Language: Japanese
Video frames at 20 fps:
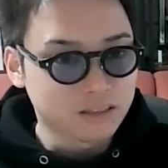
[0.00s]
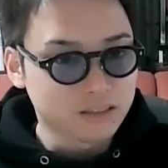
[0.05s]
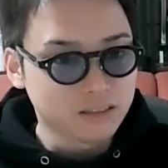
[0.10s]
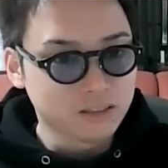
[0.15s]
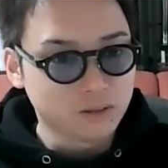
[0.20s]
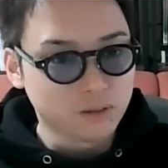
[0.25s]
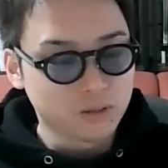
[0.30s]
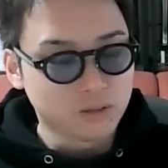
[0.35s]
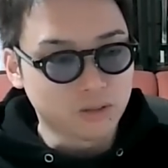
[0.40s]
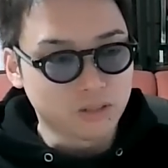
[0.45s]

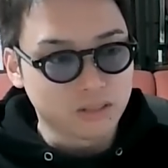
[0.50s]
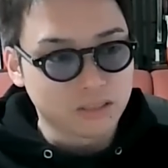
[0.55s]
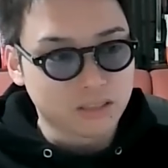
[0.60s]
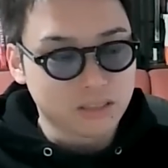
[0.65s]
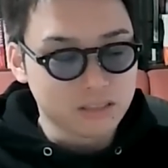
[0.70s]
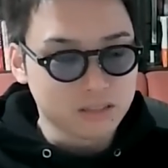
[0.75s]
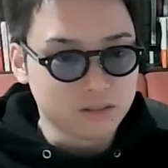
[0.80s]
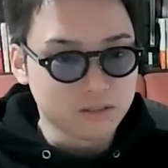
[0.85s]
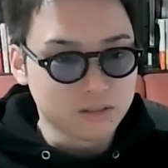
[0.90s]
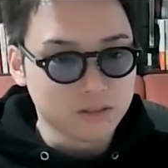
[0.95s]
管理コストが
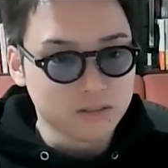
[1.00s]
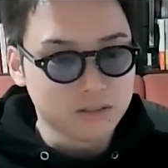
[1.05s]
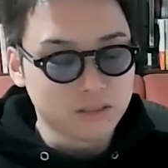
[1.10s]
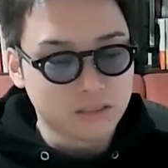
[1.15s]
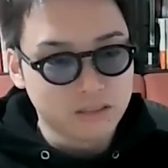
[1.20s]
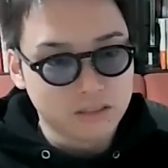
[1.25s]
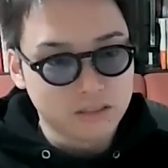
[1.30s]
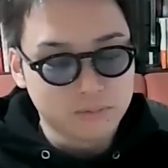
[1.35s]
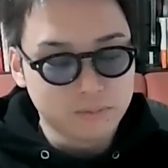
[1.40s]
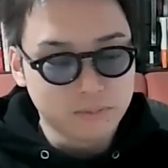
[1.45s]
高いという
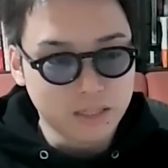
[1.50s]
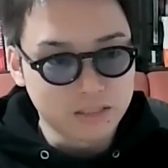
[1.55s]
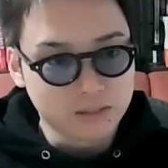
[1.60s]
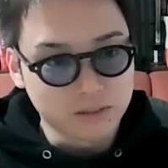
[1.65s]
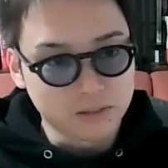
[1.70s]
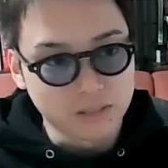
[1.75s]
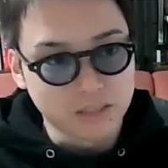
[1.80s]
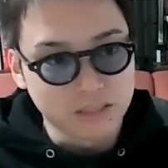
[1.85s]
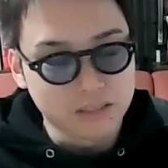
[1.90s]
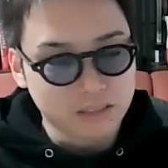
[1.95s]
か。まあ
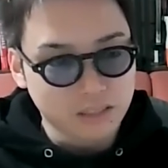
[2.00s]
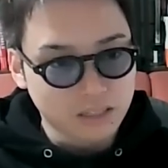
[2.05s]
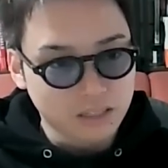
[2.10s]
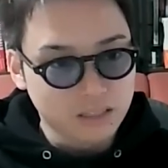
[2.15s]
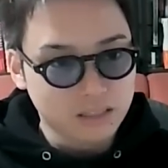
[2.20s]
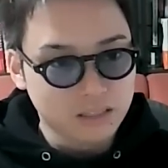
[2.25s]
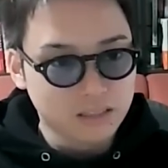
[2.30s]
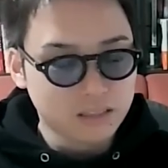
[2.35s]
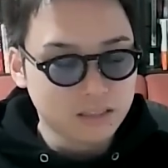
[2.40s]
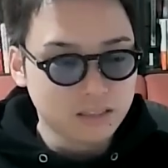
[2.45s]
そうです
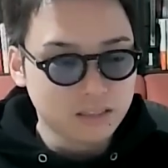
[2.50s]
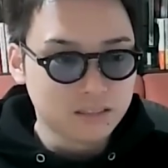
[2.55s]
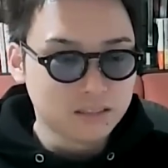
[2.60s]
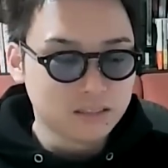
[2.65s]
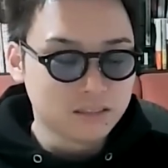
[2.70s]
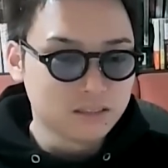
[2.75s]
ね。